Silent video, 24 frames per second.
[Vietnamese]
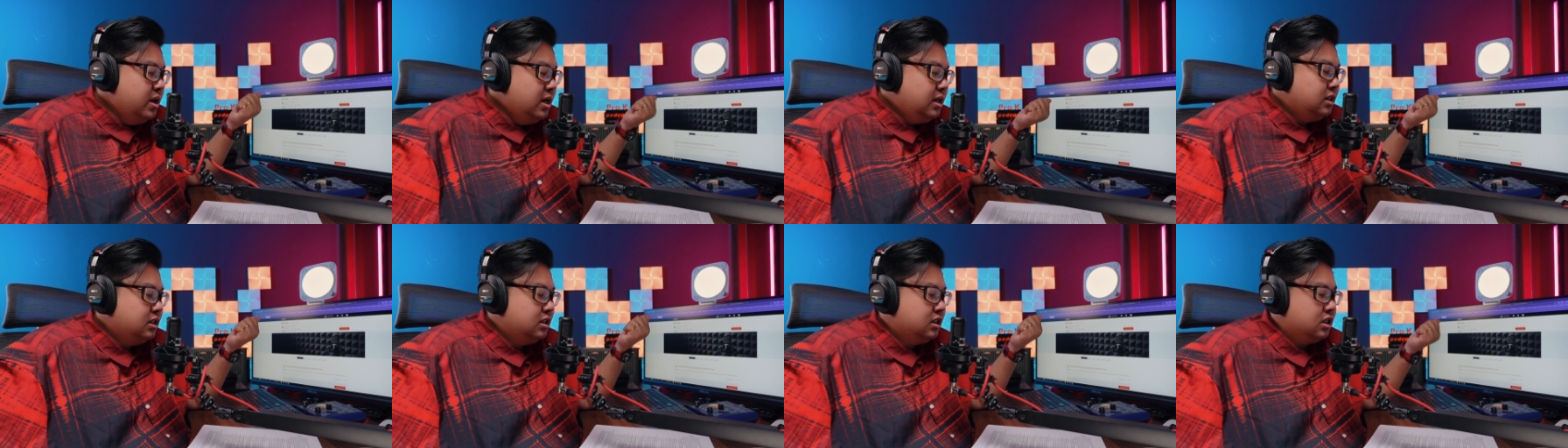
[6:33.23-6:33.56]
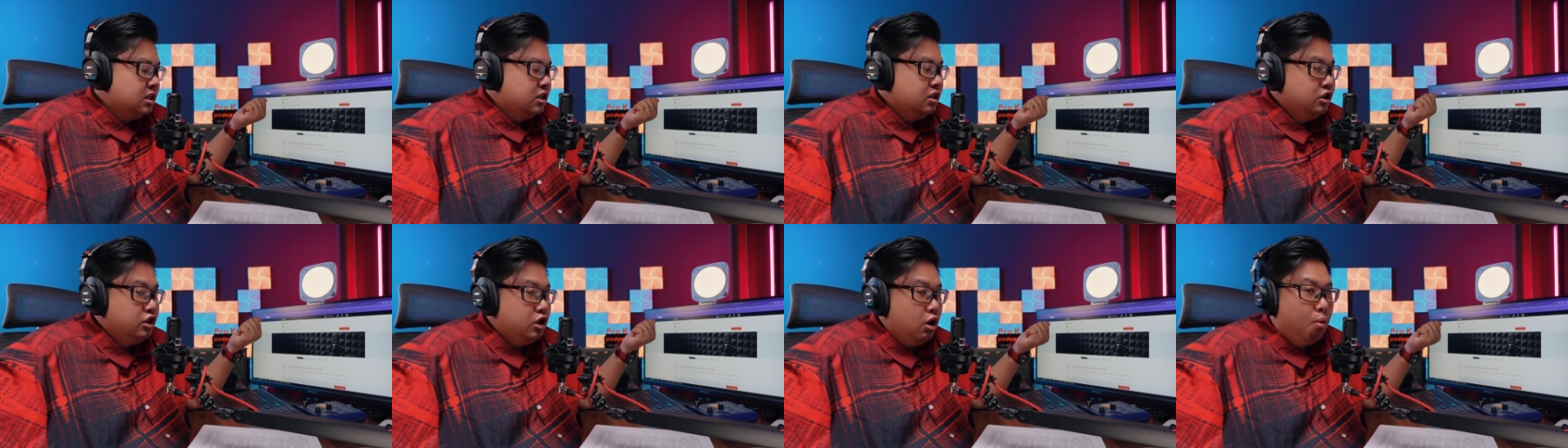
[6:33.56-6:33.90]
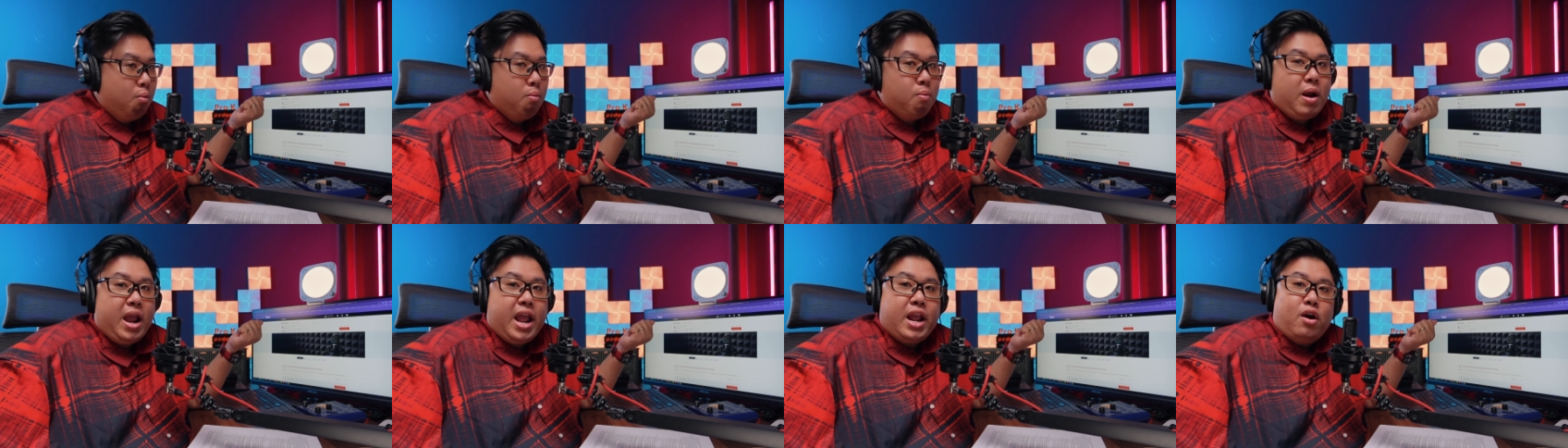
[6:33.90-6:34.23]
đích sử
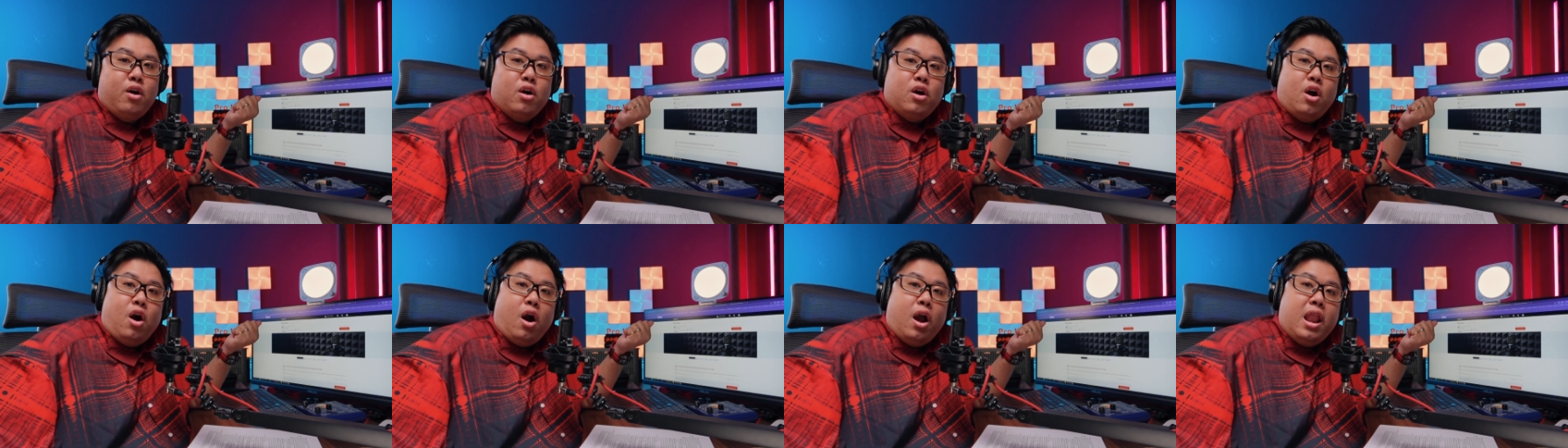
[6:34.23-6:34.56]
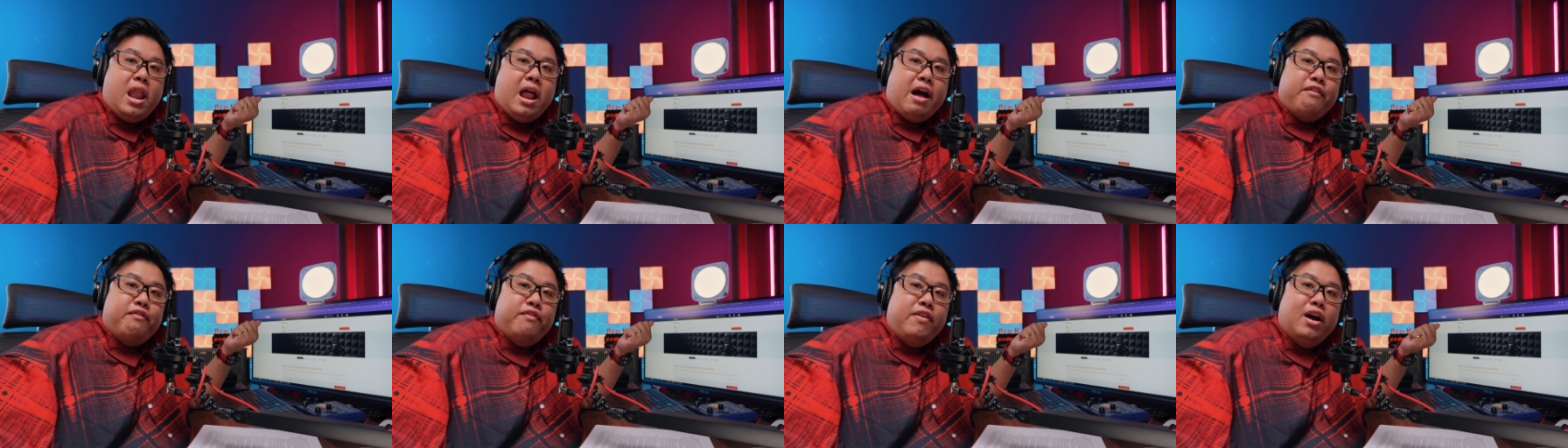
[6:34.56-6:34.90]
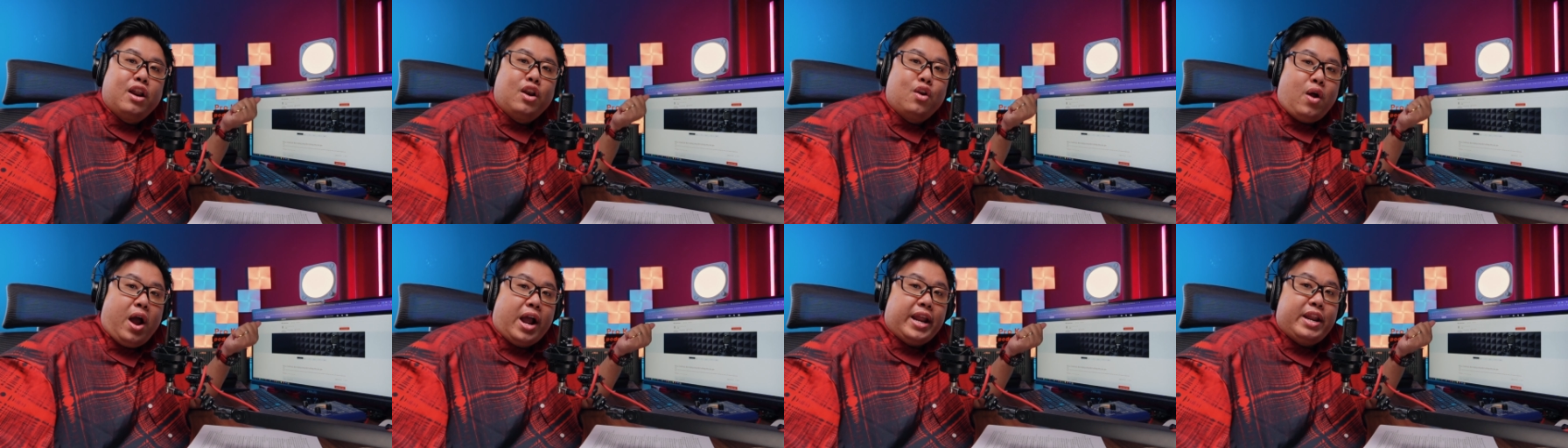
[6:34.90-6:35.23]
dụng hay còn gọi là
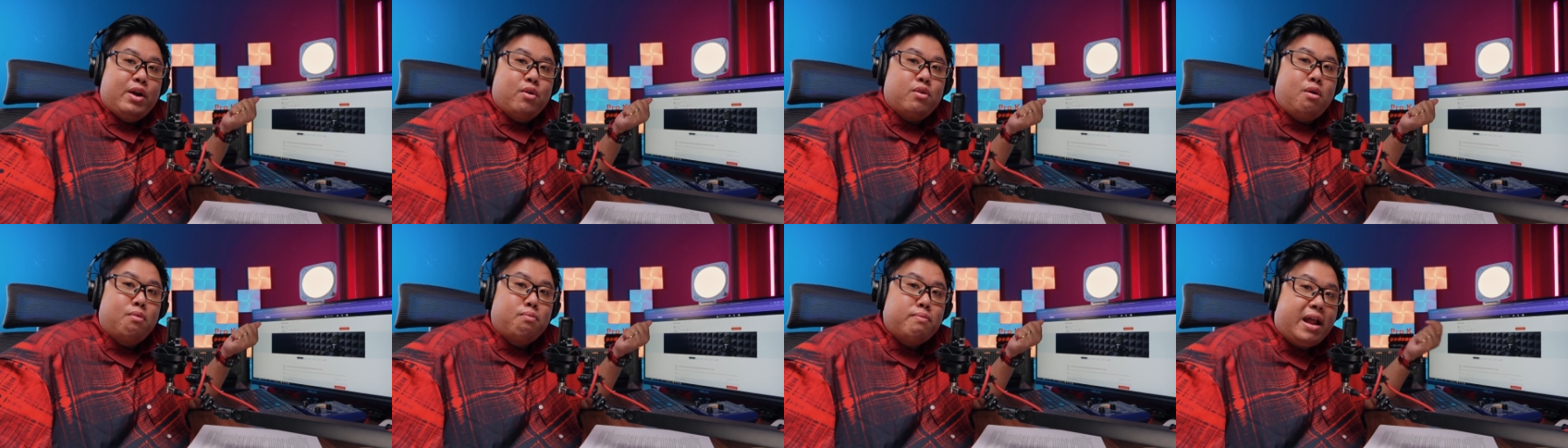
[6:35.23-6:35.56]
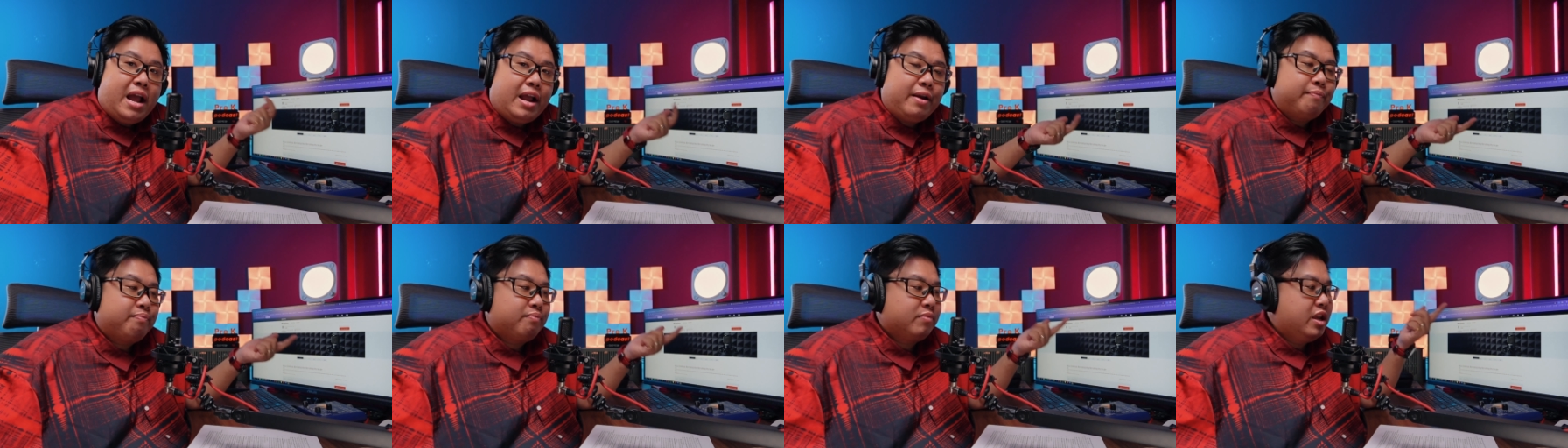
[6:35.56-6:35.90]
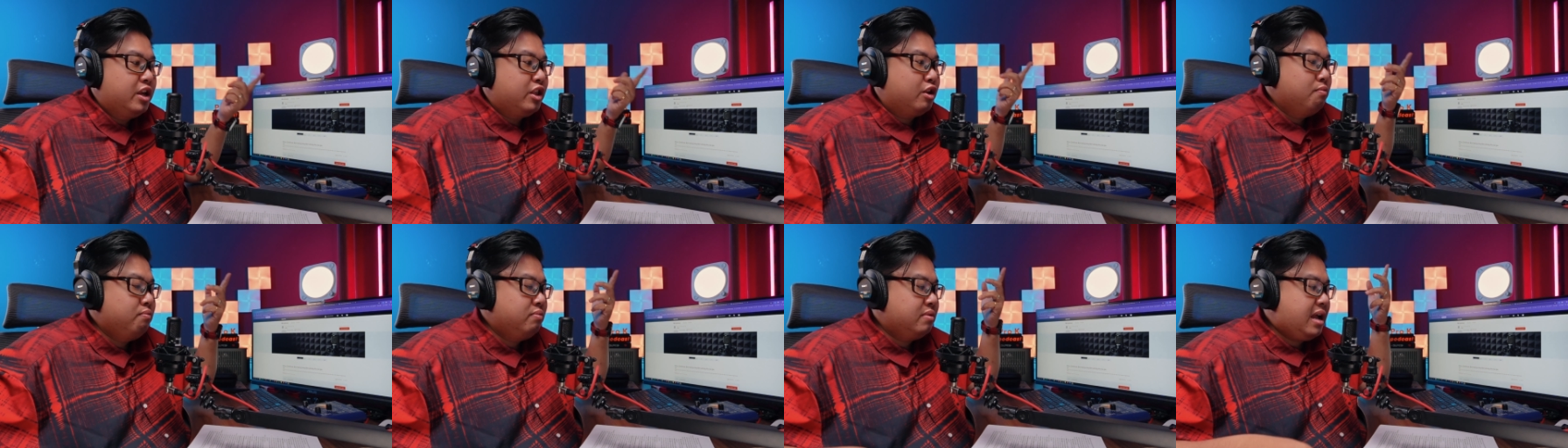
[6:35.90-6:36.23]
phân loại theo công năng
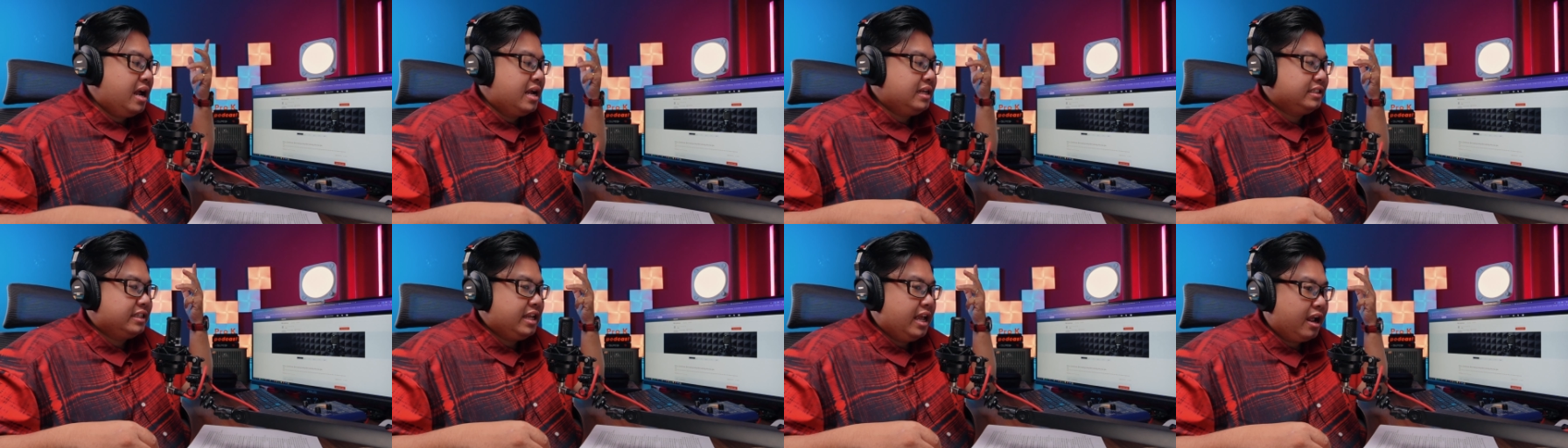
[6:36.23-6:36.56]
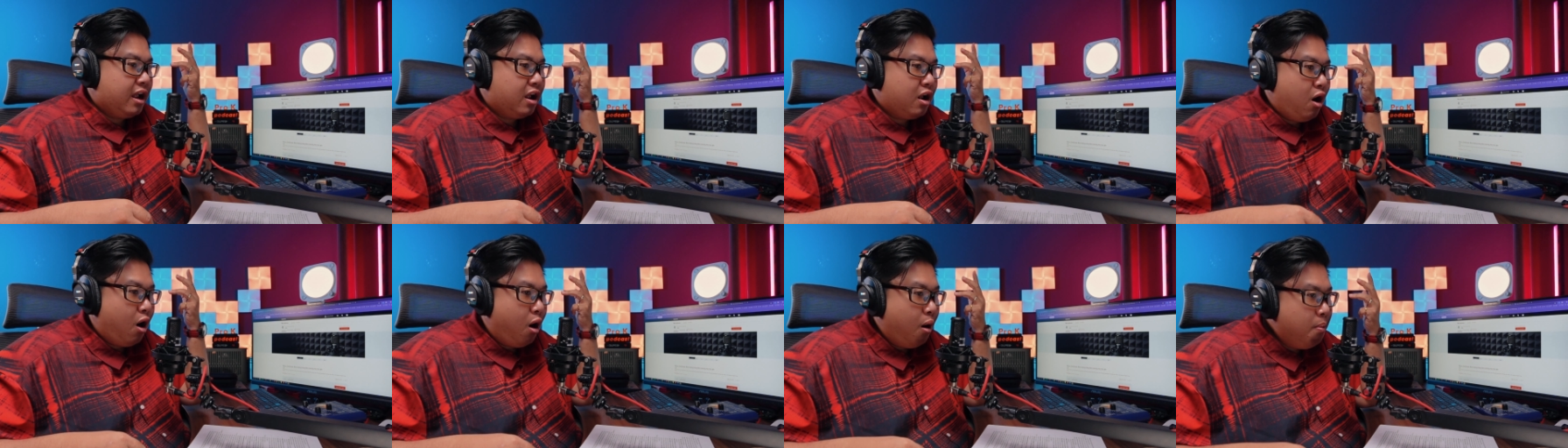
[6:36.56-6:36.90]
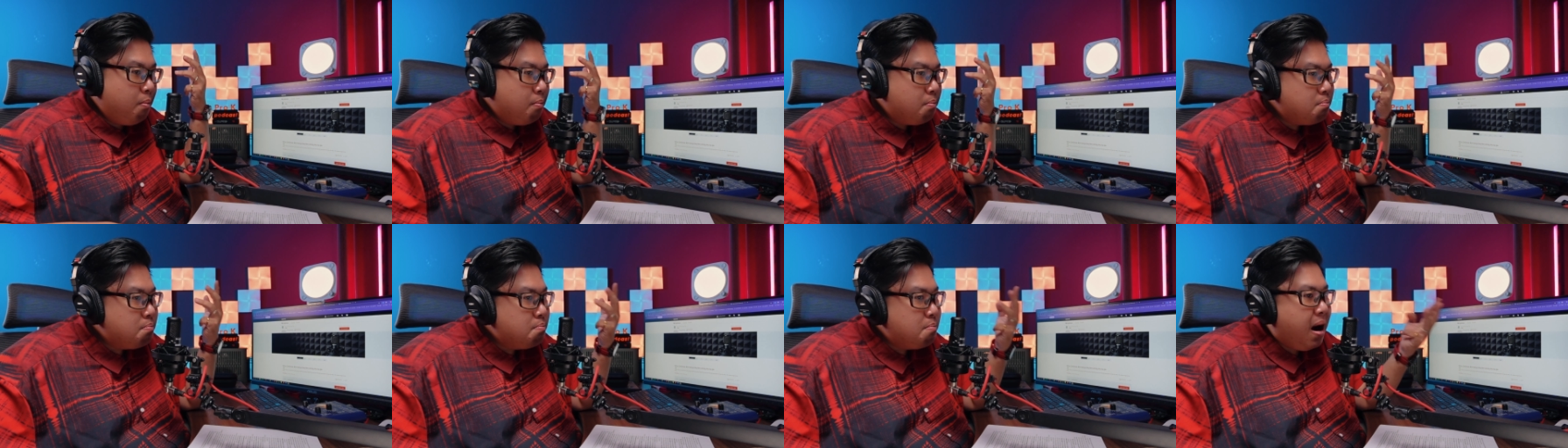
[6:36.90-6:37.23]
thì chúng ta sẽ
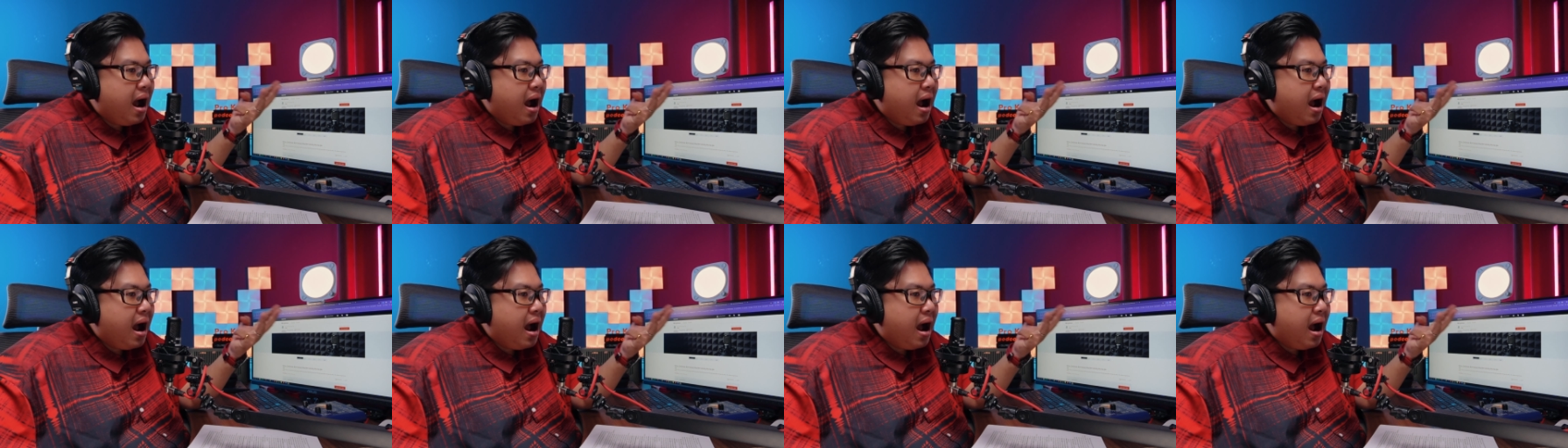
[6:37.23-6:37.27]
có